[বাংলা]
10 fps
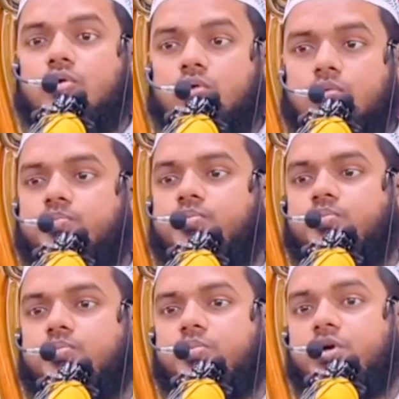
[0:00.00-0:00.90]

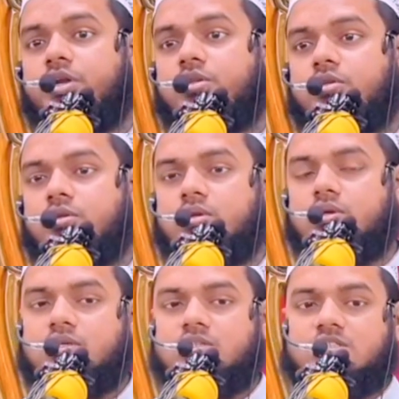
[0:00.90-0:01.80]
রূপের
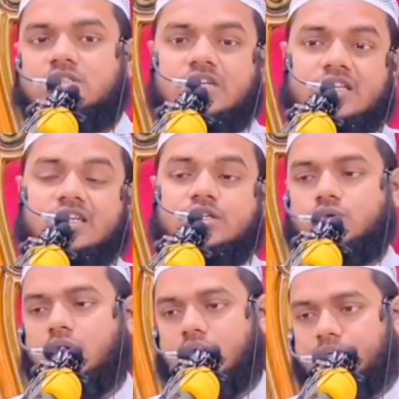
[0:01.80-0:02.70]
যে
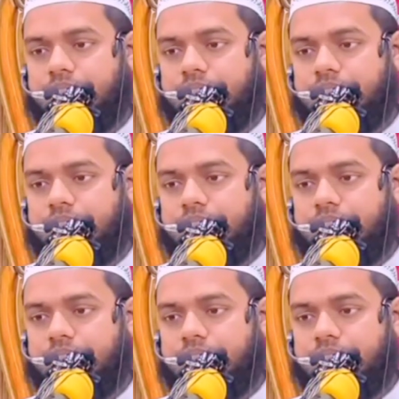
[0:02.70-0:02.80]
নির্দেশনা